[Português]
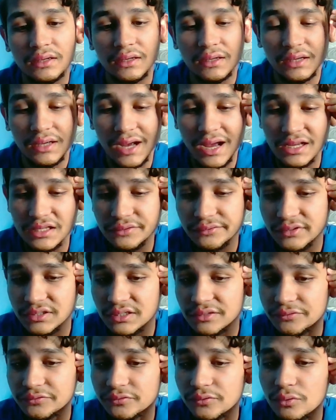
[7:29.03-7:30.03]
Caso
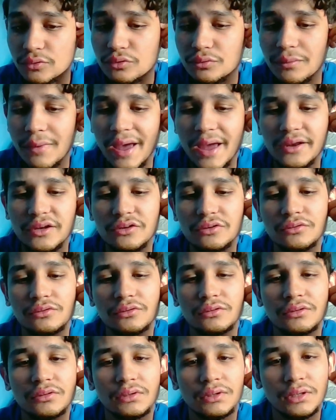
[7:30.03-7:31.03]
você for no médico,